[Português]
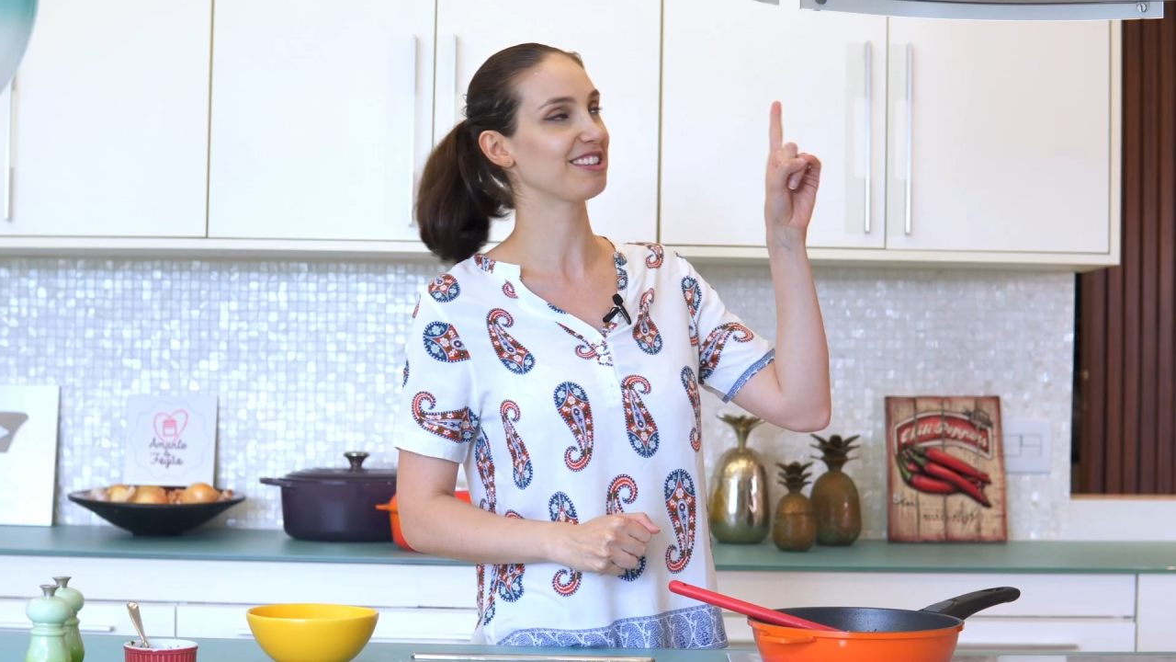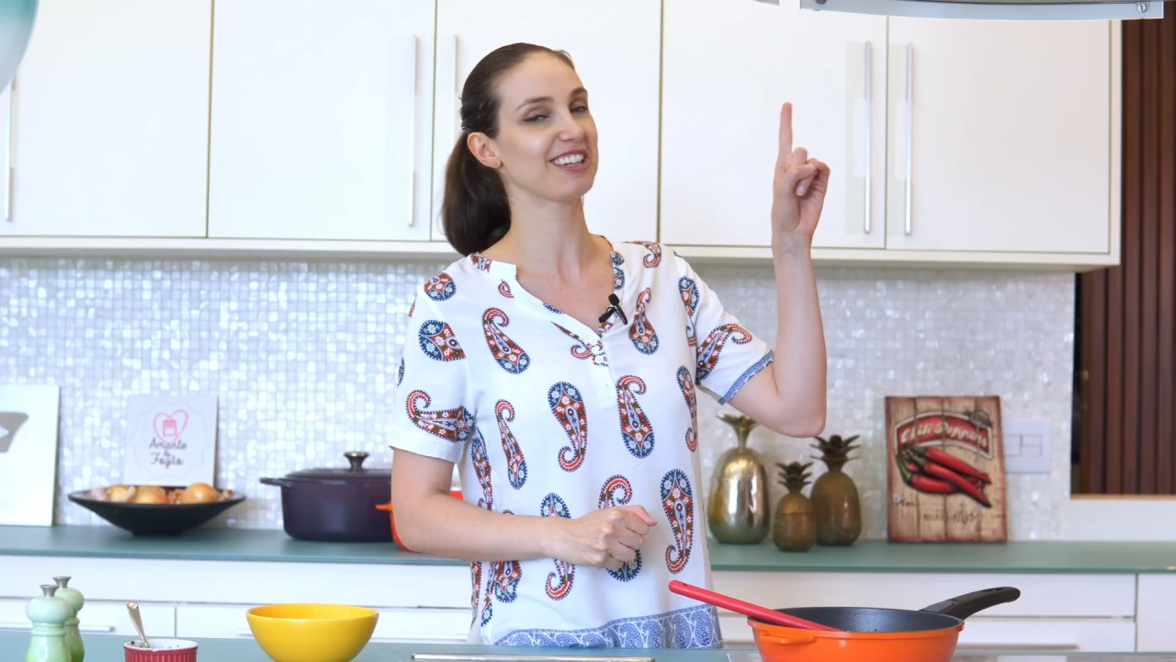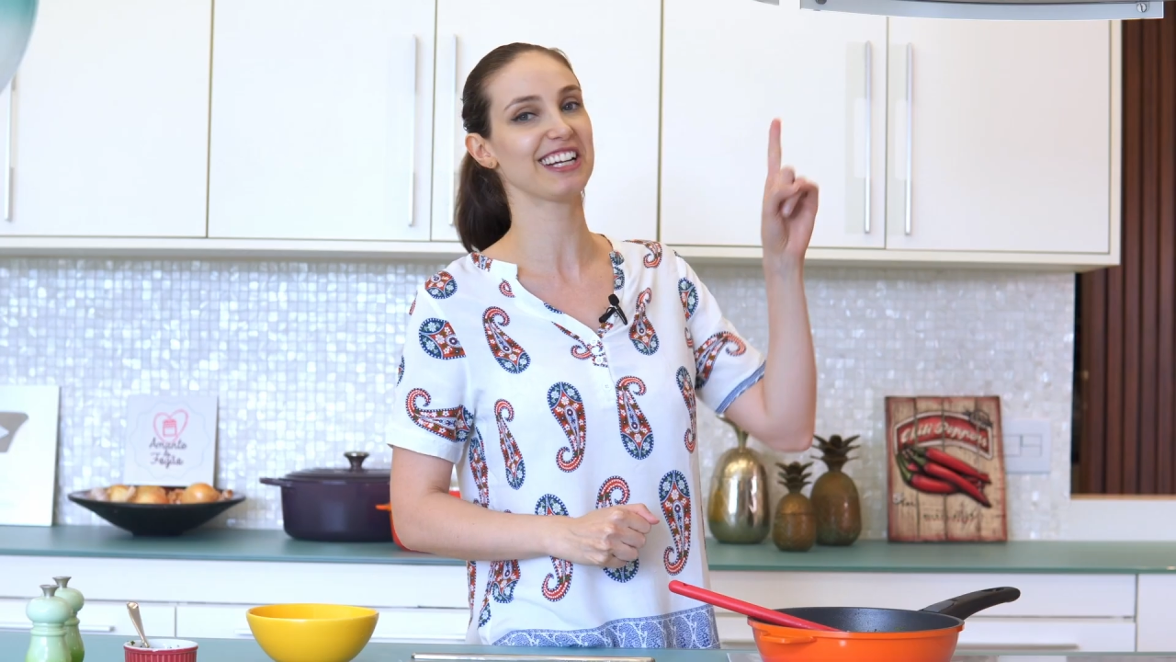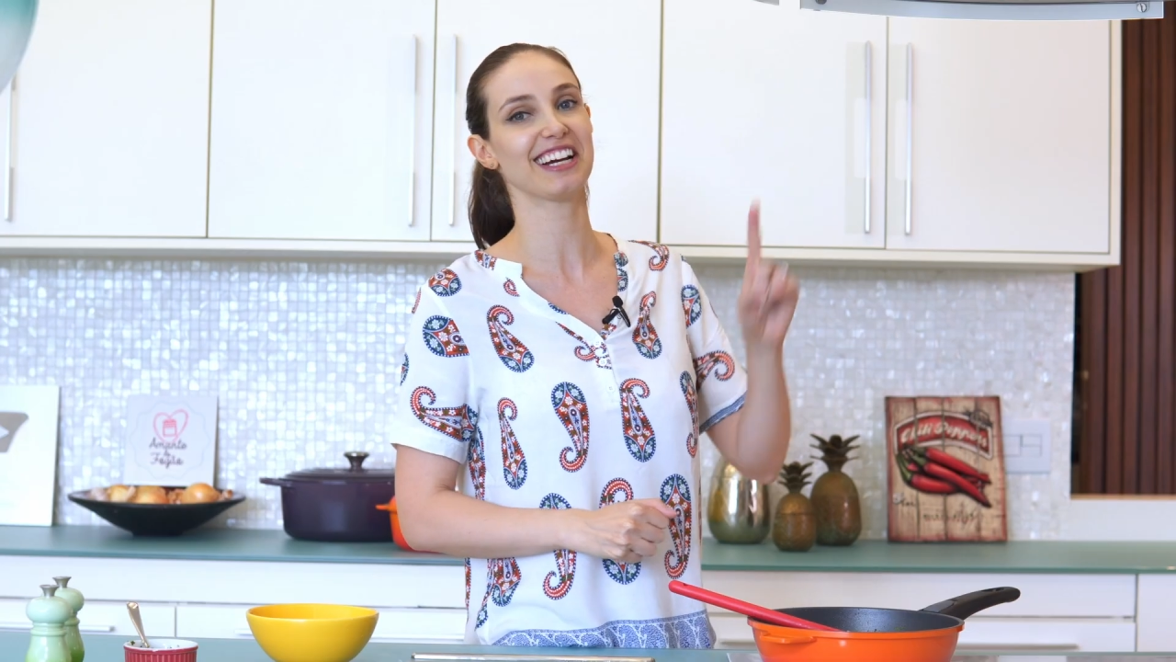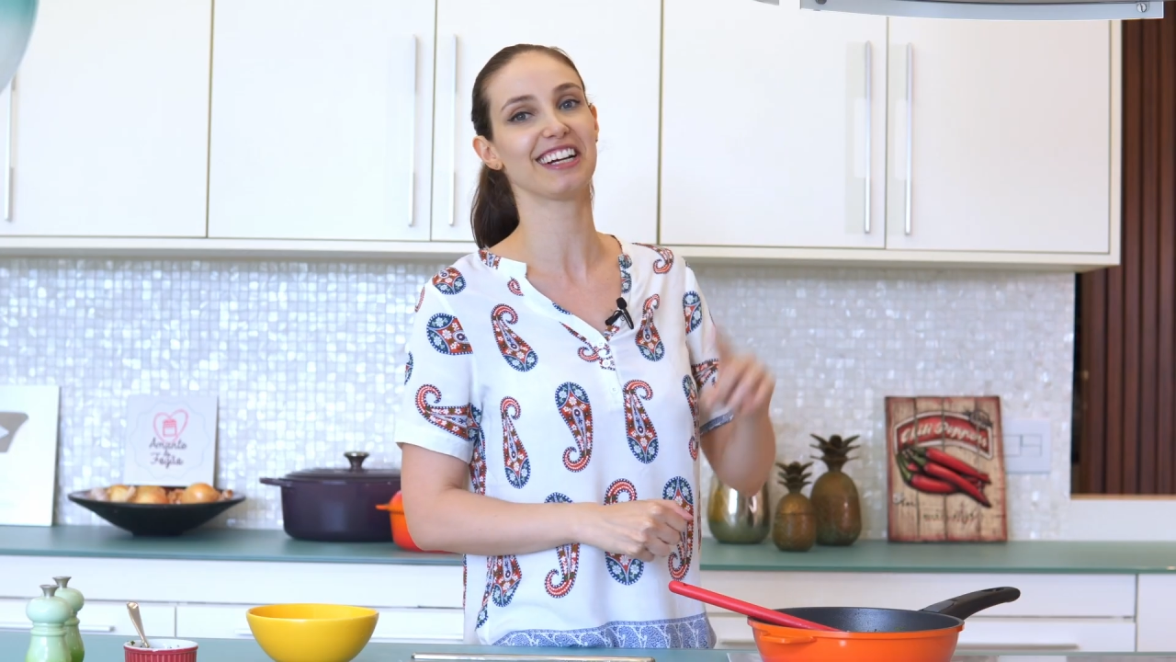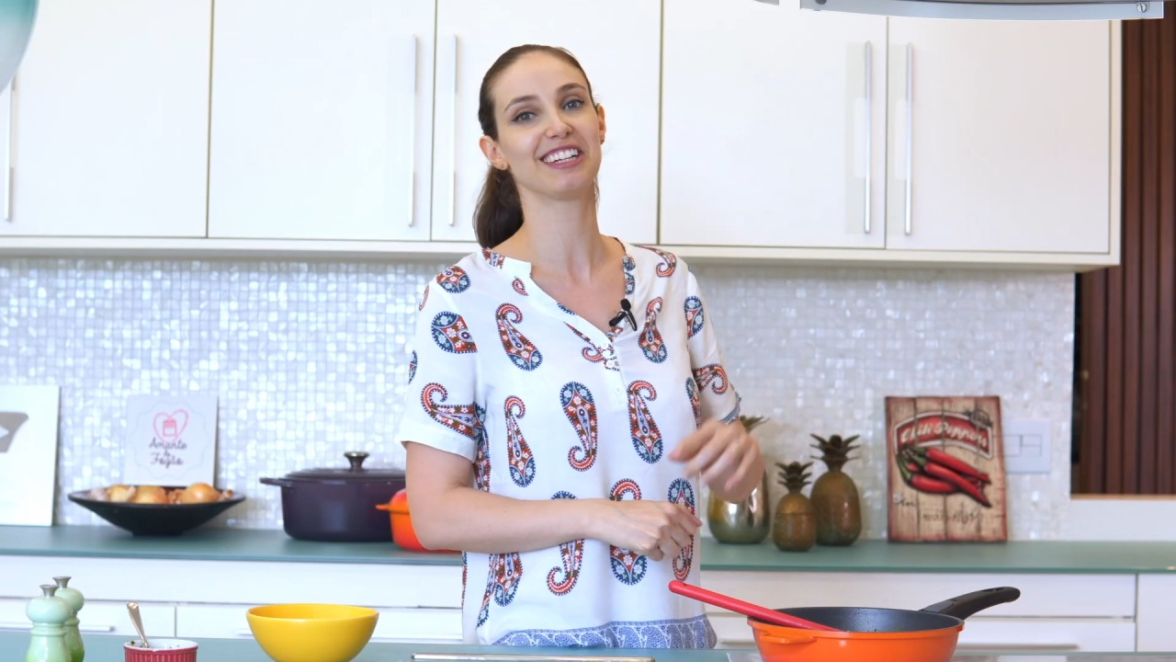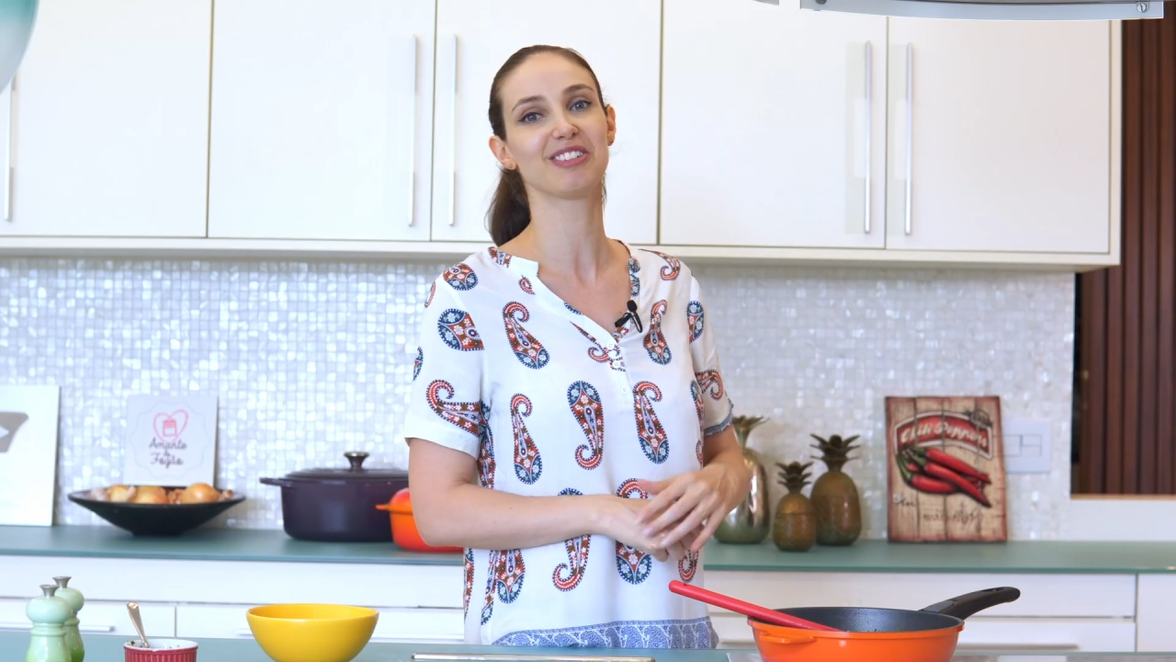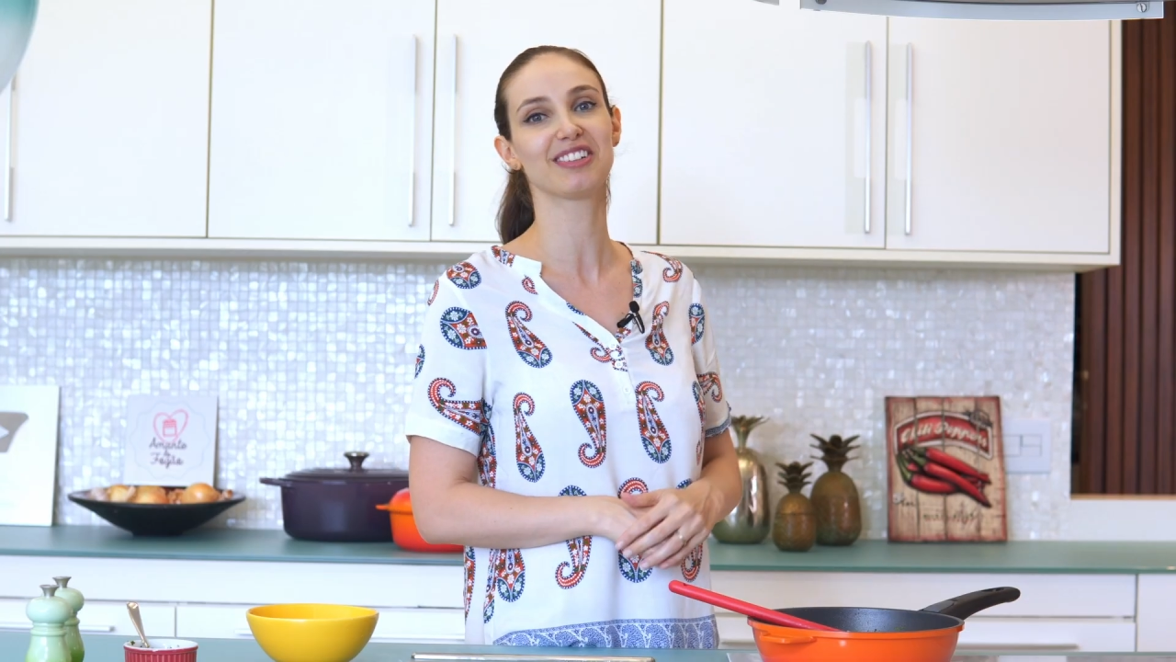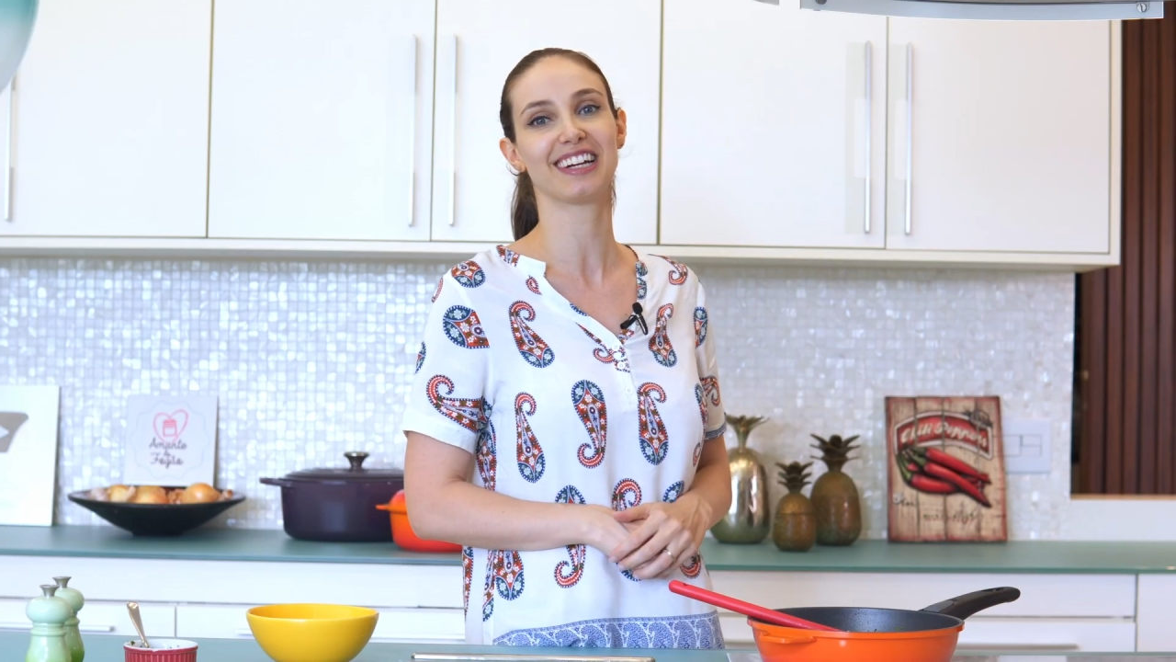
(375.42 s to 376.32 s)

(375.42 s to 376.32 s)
só clicar aqui nos